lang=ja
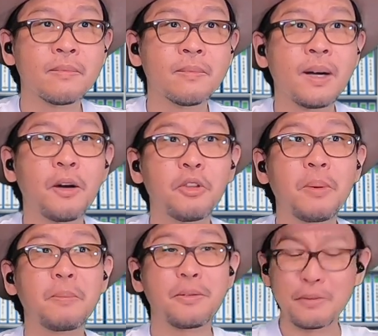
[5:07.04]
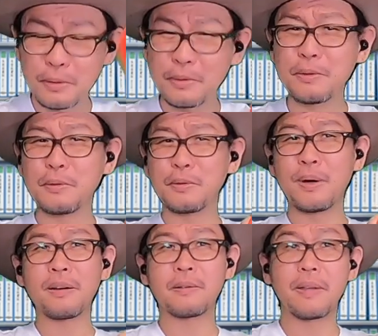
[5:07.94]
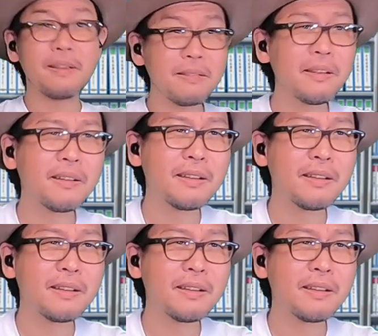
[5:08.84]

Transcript: まあ、あのまま、うーん、わかる。え